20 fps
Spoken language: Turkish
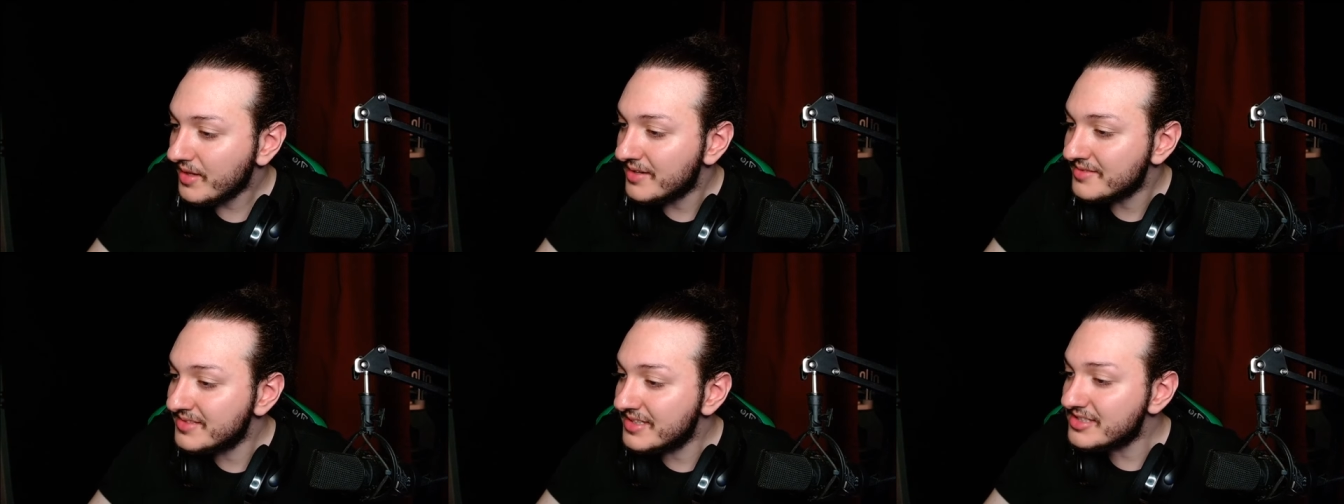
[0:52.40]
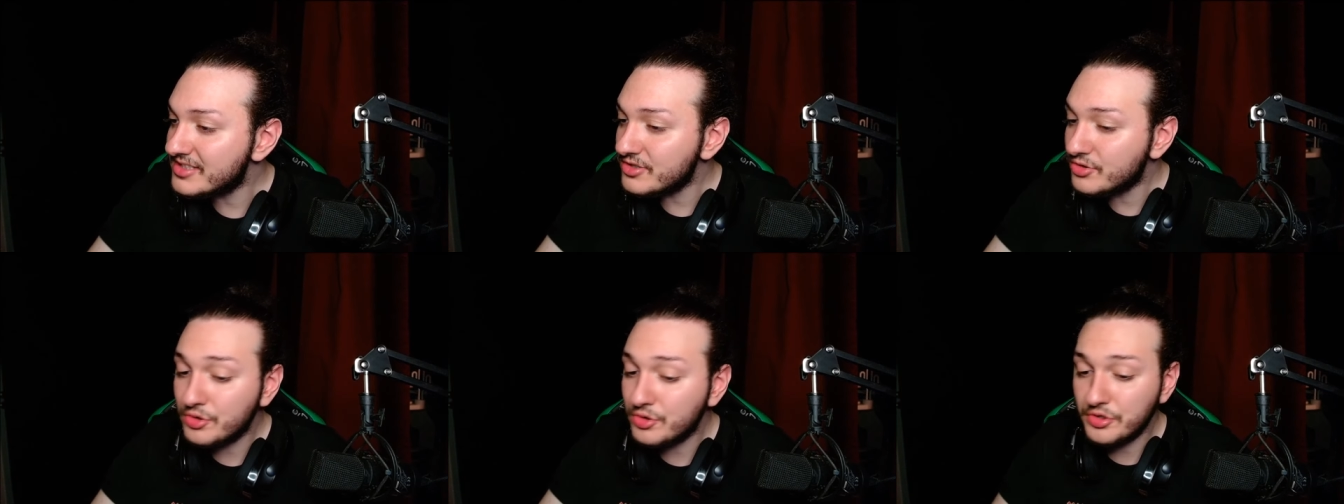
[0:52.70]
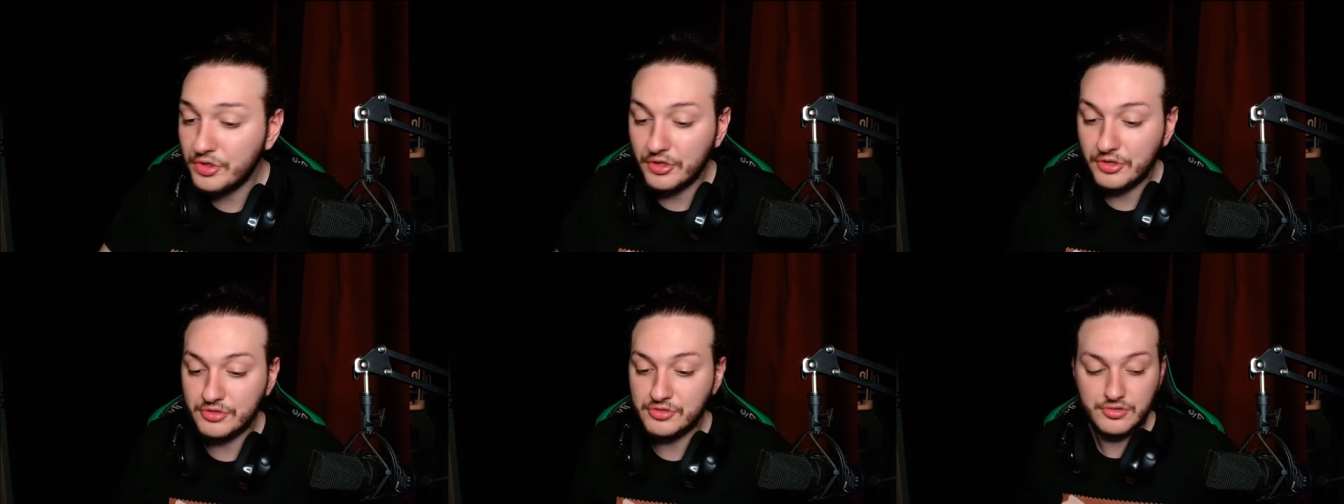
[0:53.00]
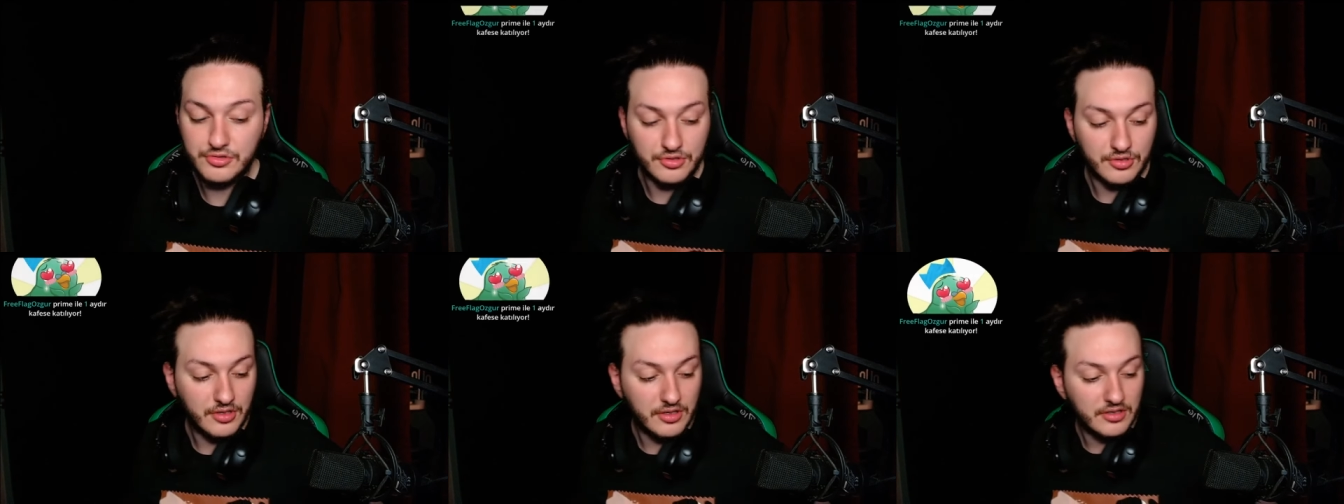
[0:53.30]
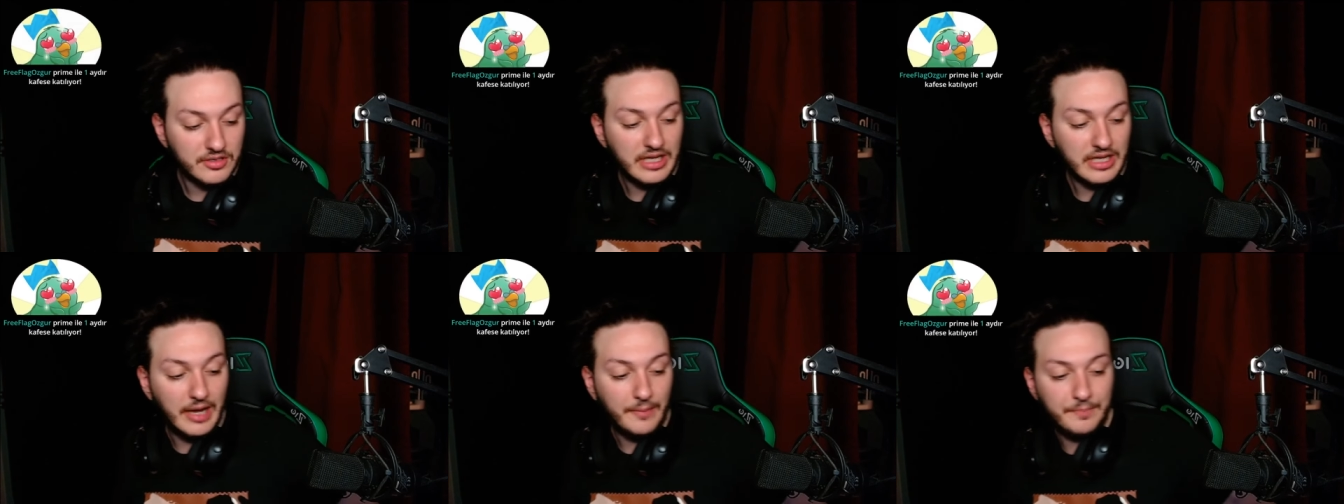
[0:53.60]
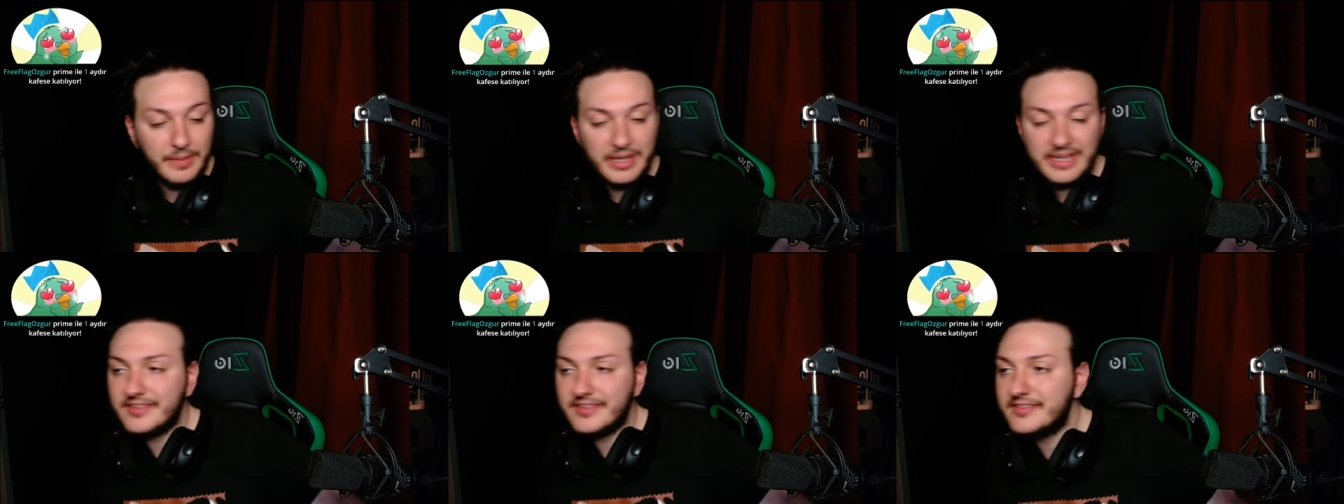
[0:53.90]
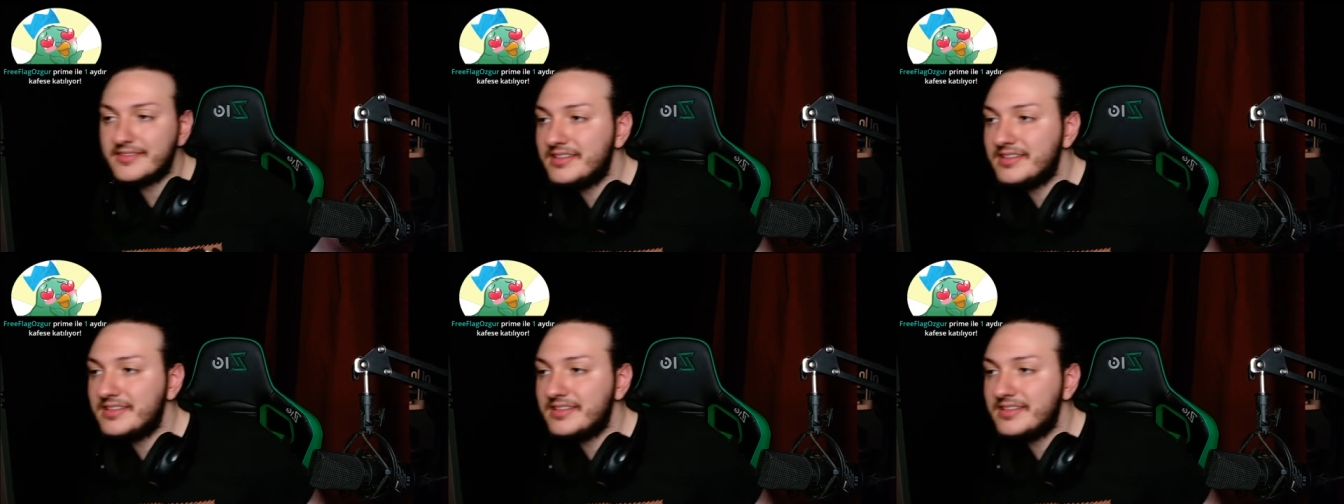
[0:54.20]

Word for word: Nasıl kuruyoruz? Ya Better